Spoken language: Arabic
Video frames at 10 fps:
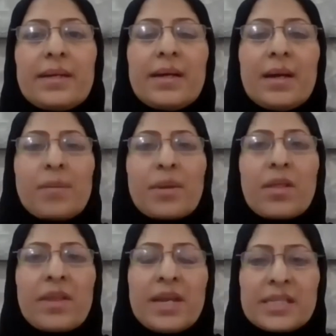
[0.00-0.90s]
أمراض
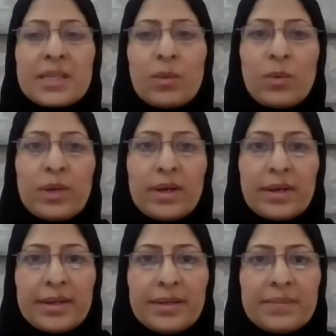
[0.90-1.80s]
النساء
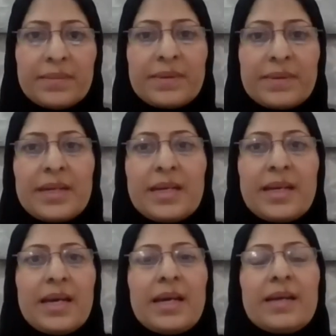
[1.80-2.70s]
والولادة
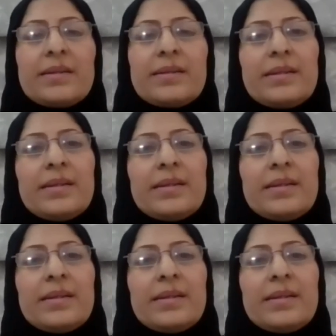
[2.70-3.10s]
آه،